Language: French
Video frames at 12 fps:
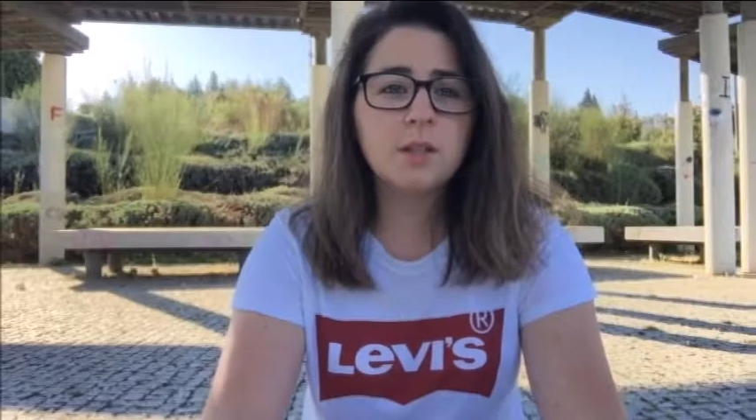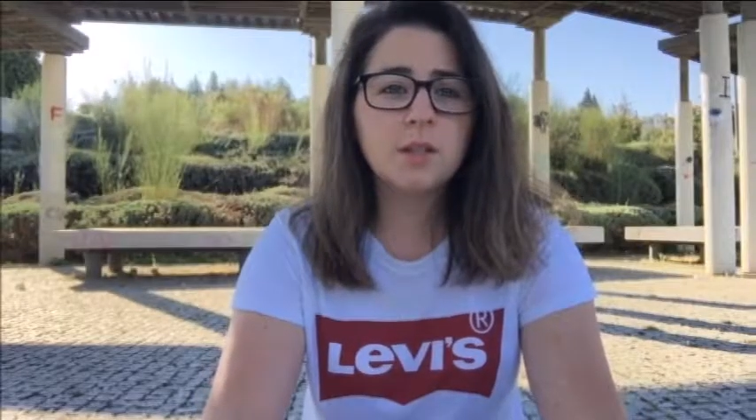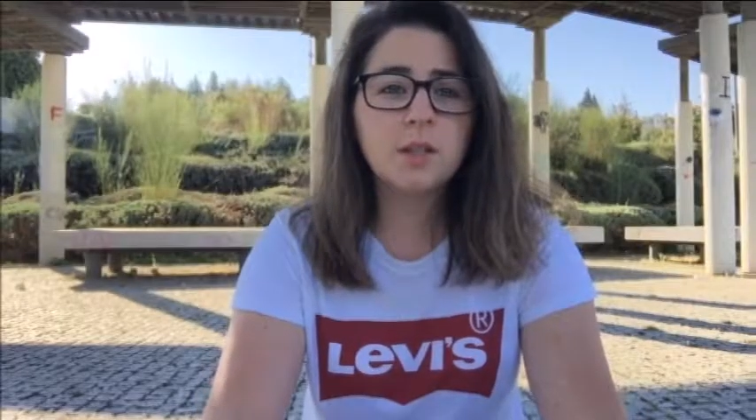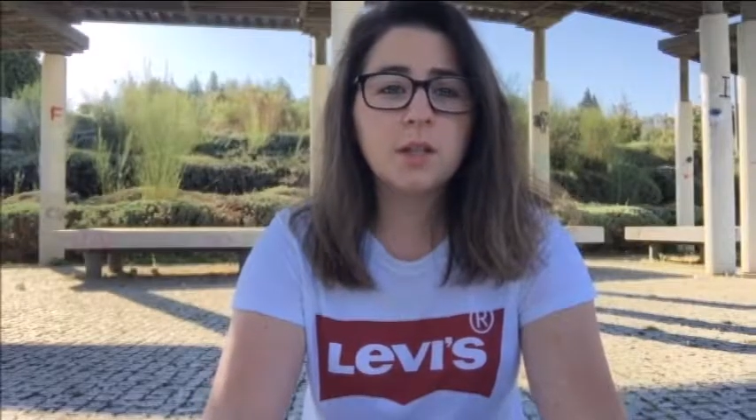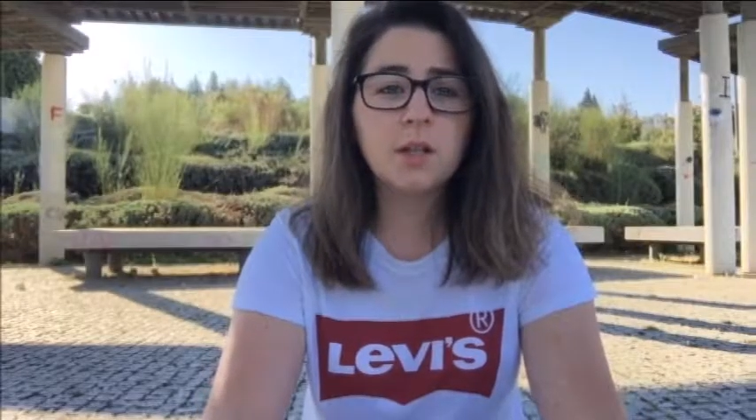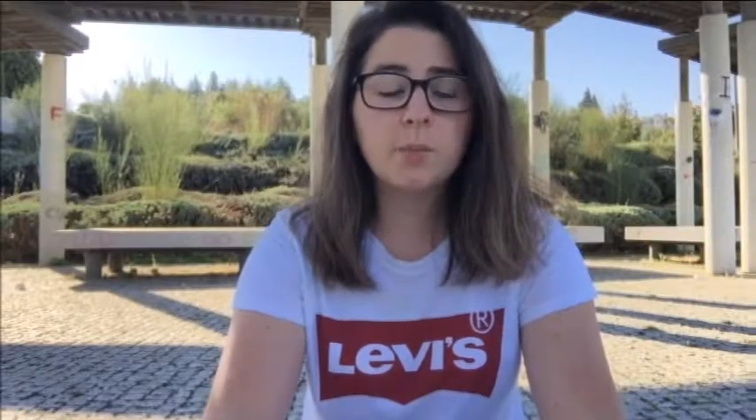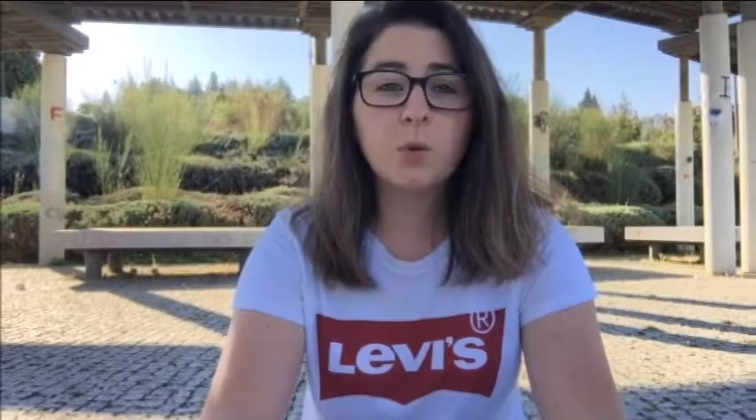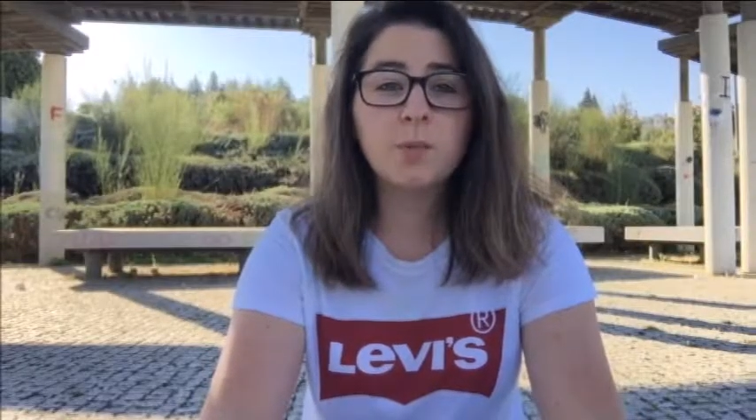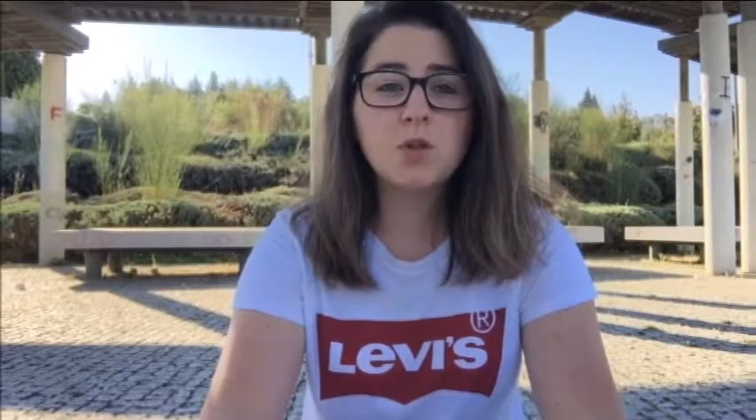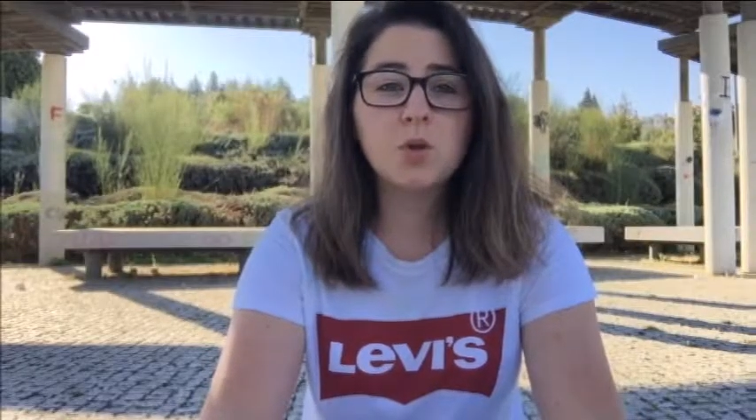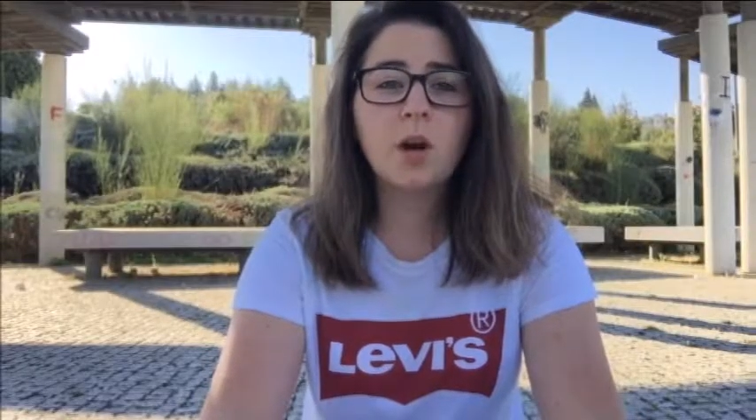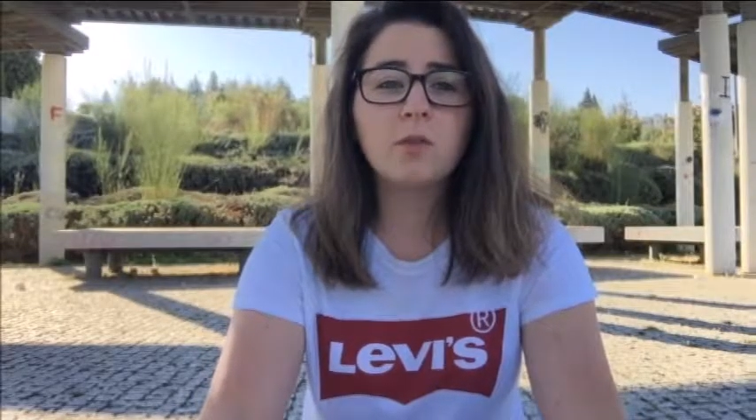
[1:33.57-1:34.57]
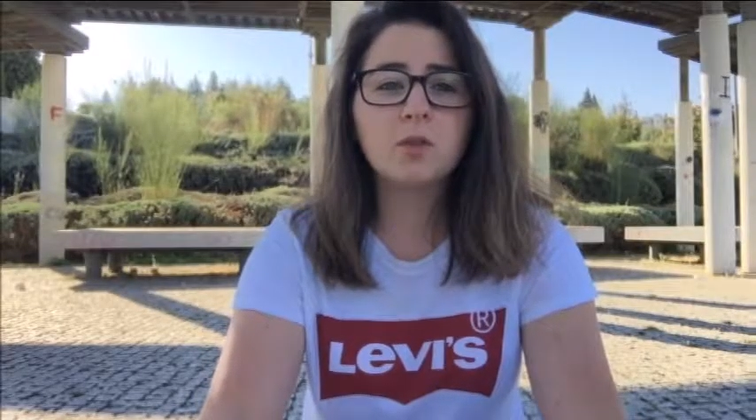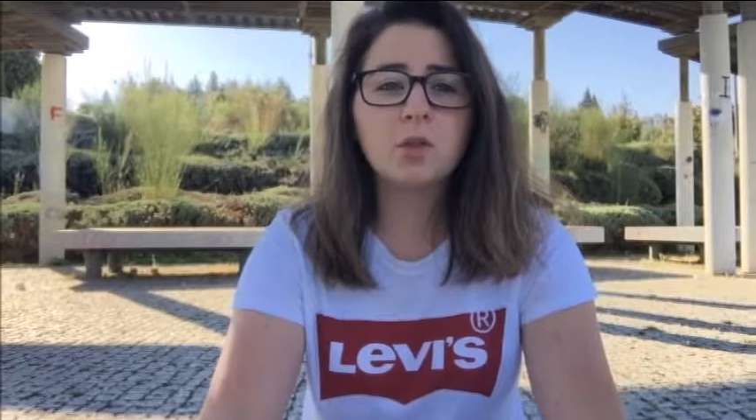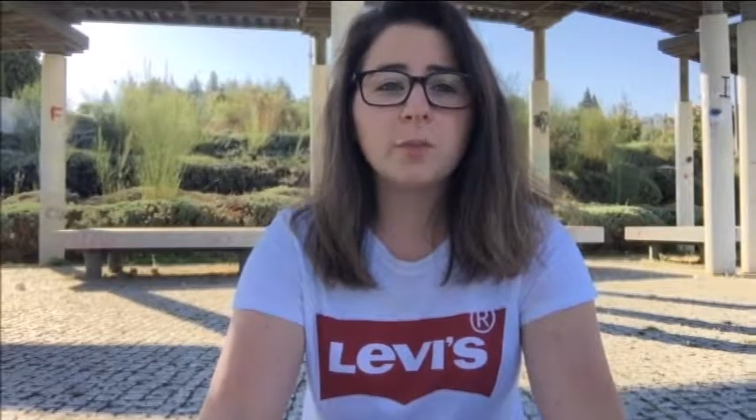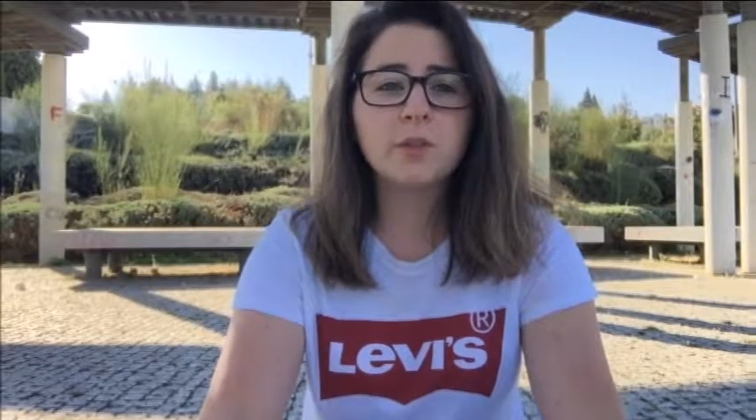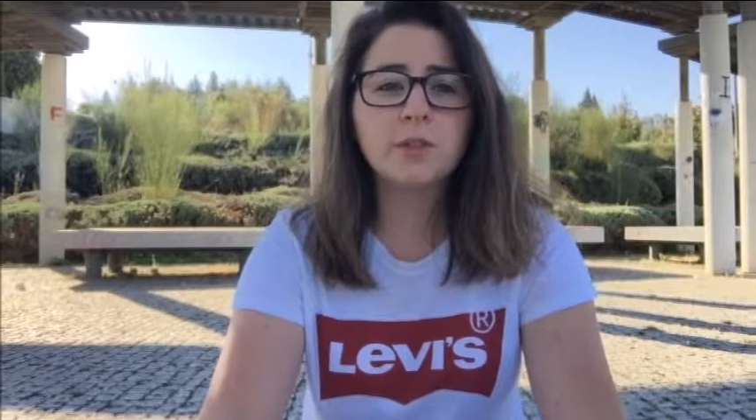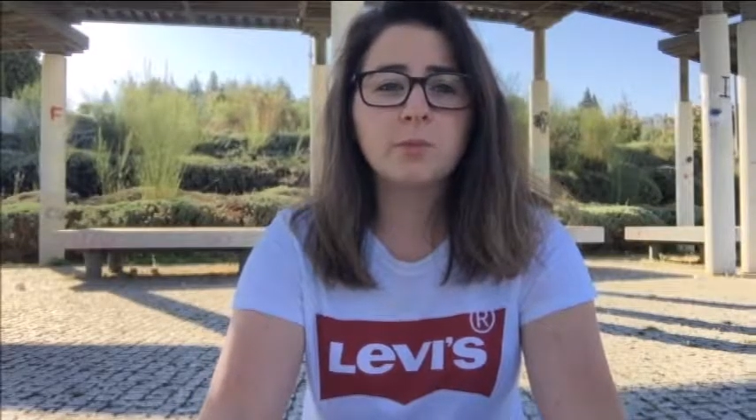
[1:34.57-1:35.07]
et les premiers jours avant de
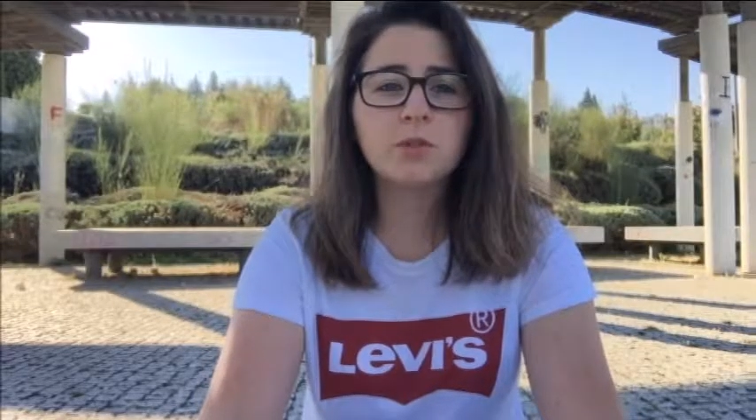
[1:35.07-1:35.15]
commencer